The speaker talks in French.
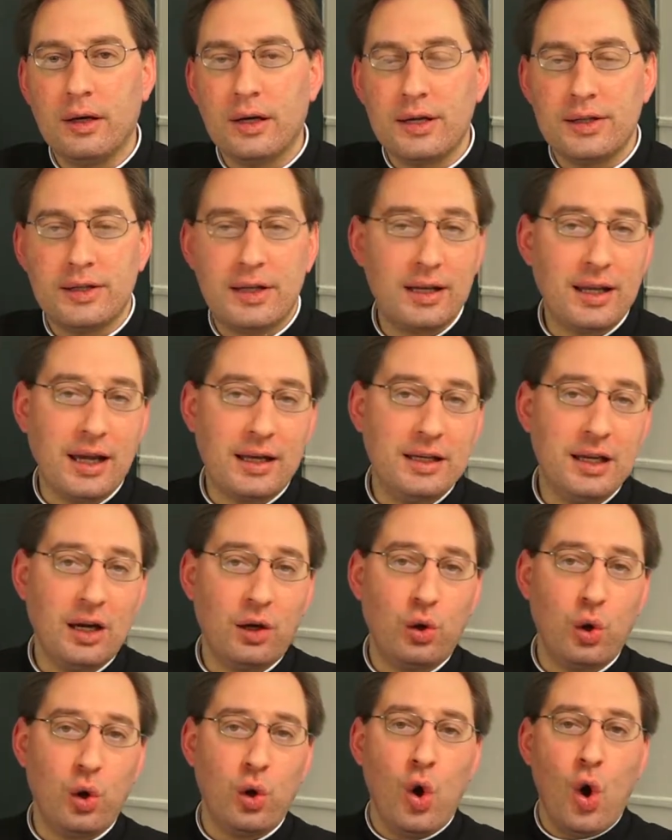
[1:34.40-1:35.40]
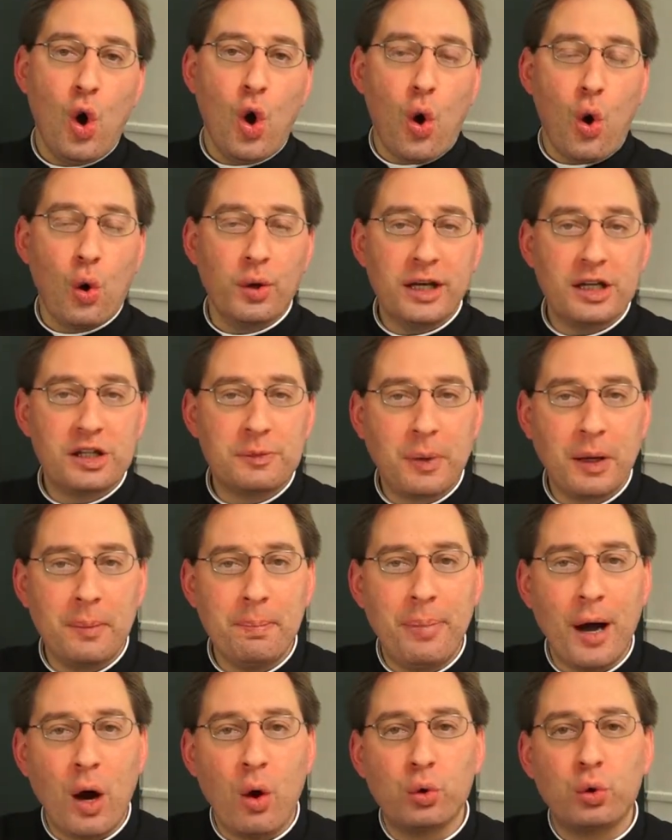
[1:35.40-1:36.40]
C'est-à-dire qu'on
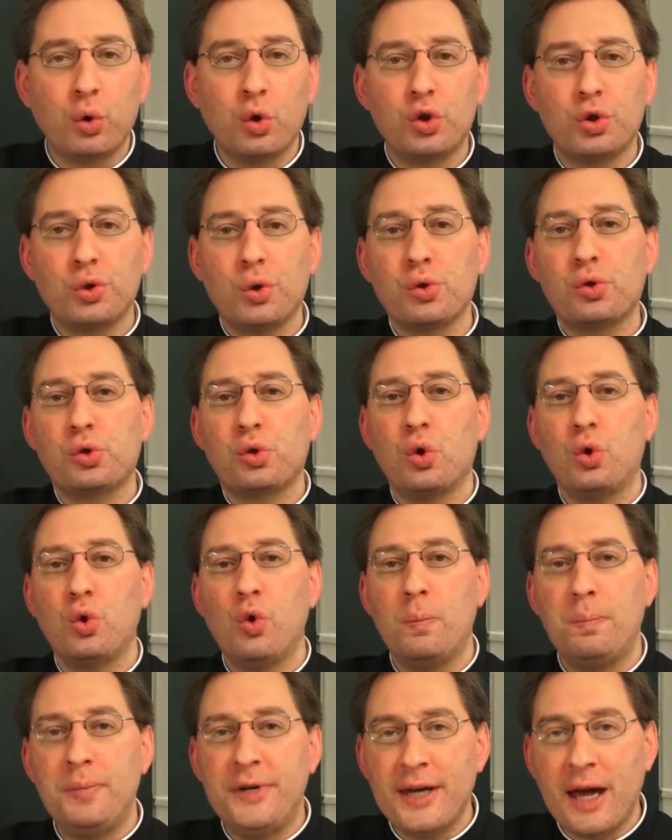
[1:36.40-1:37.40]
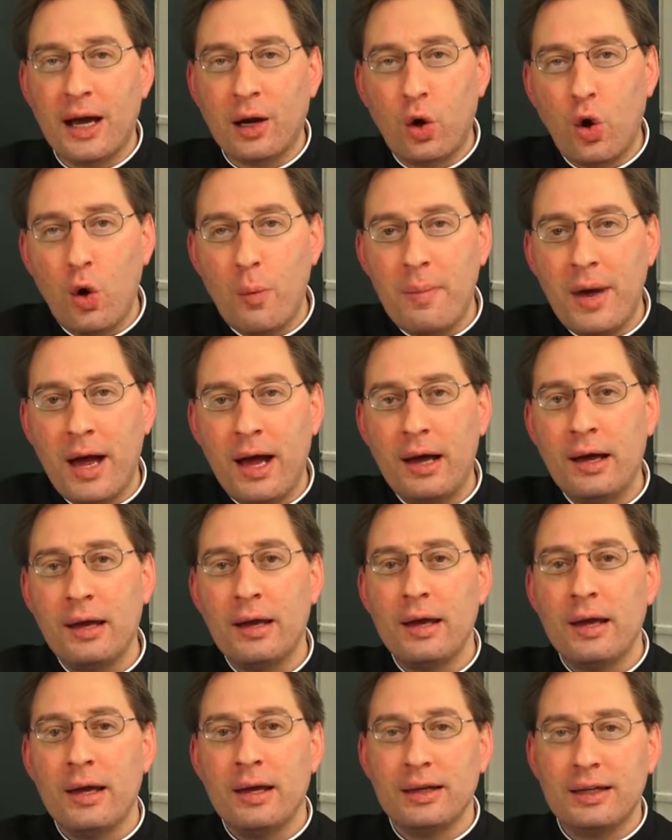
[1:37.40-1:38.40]
n'exprime pas autre chose que le bien commun
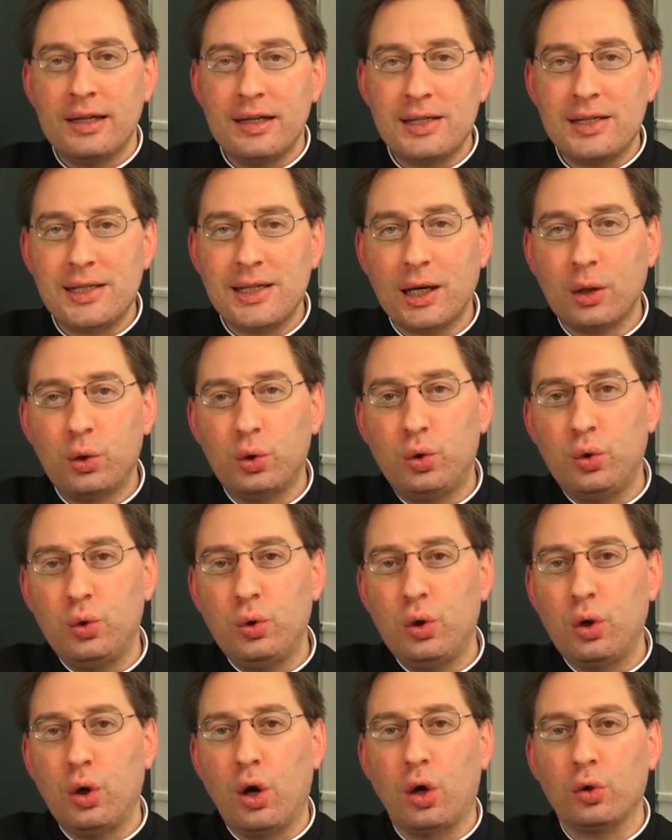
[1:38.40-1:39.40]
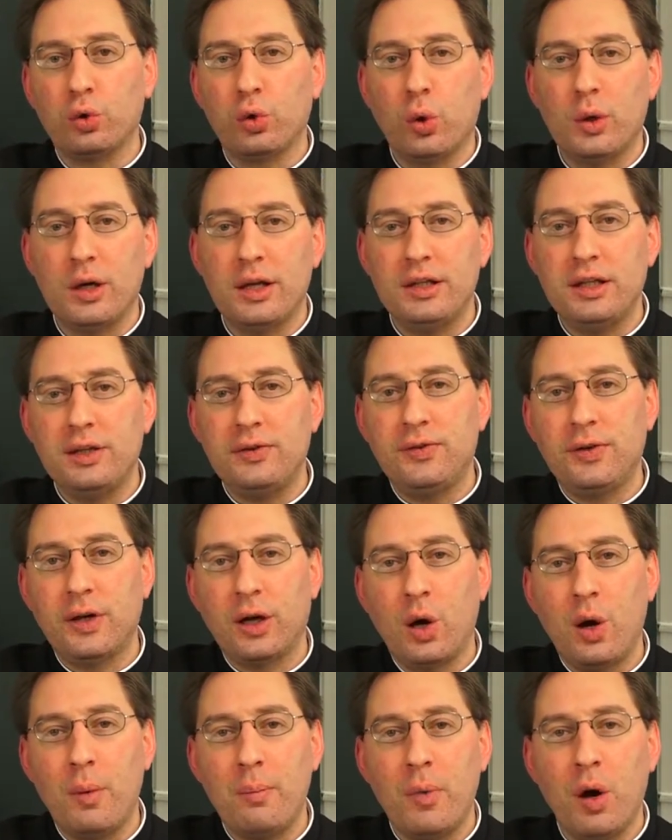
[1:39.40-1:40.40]
qui circule entre les
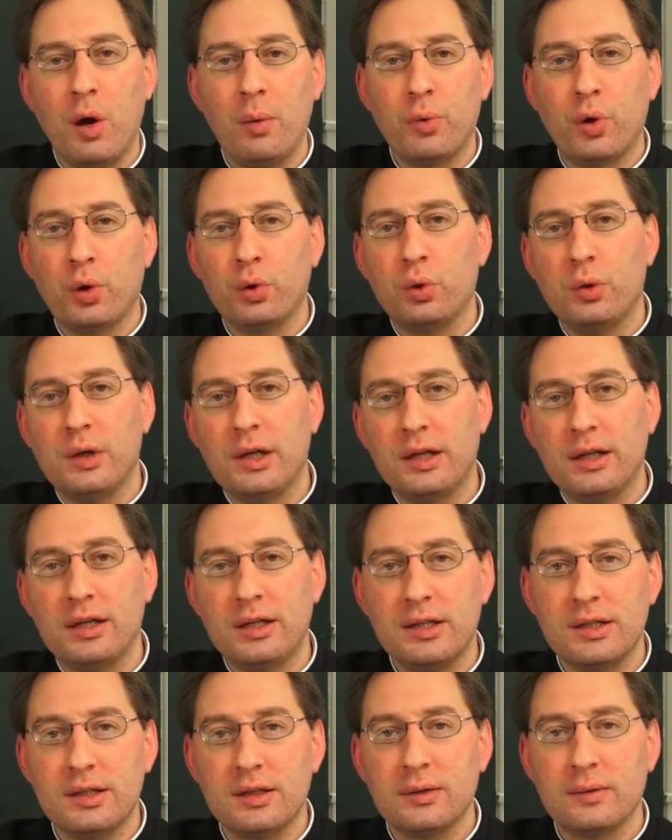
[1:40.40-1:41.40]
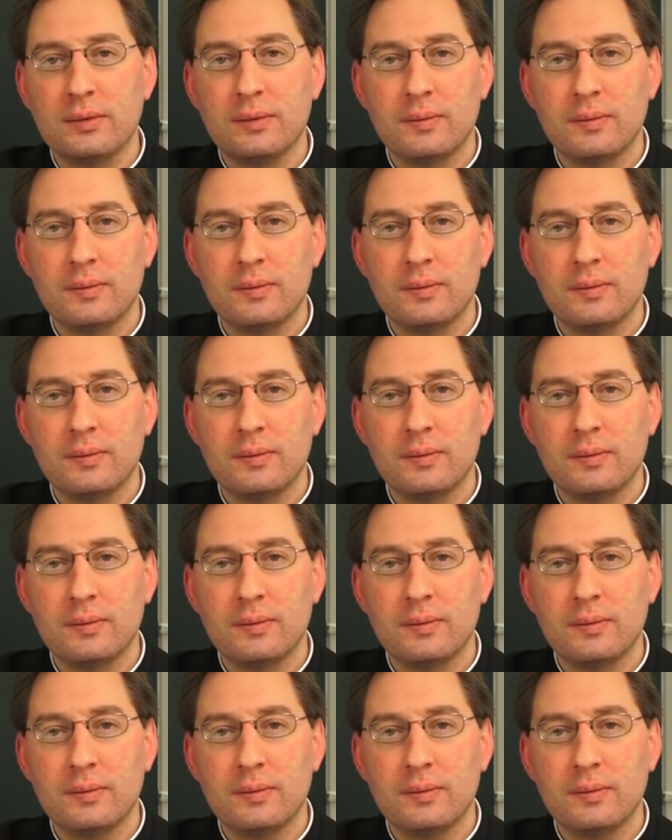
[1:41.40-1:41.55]
différents membres de l'Église.